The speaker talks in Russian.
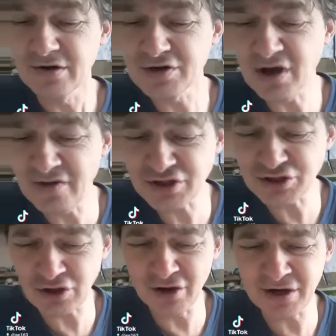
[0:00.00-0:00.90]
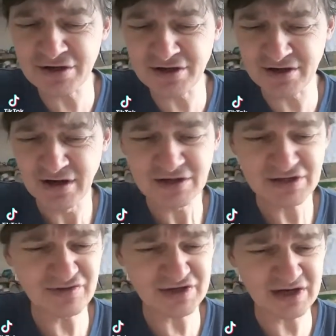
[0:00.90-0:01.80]
«Да вы что это?
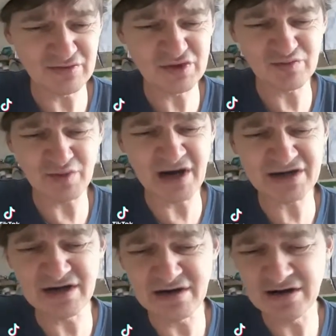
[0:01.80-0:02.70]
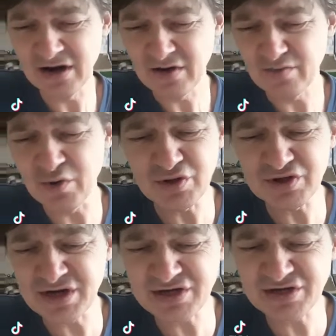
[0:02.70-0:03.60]
Совсем спятили?
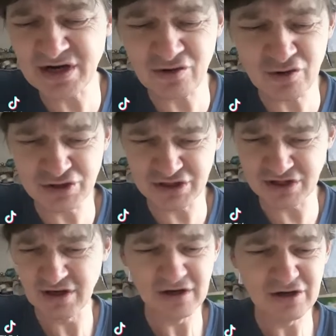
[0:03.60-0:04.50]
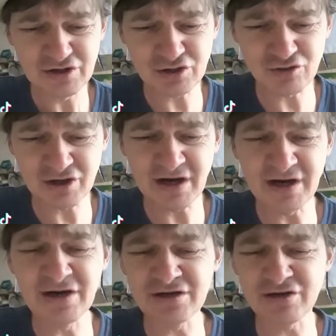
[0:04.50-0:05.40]
Будьте осторожней! С утра
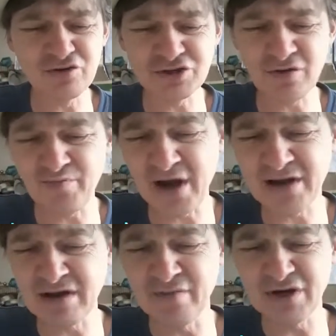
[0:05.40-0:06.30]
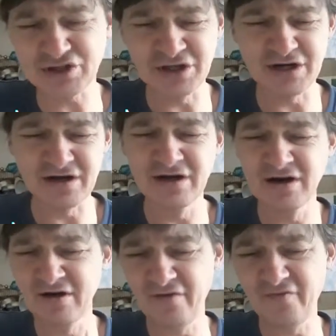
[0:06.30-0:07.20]
это уже пятая машина,
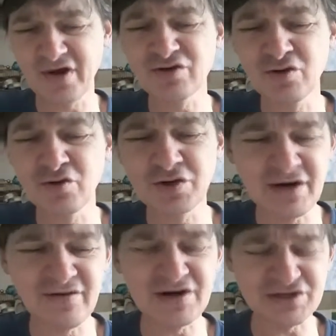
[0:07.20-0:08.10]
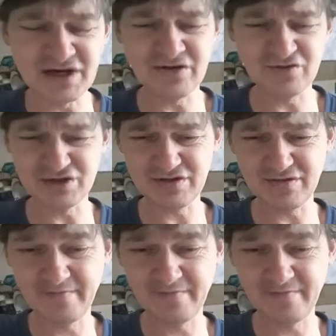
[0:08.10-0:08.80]
в которую я врезаюсь!»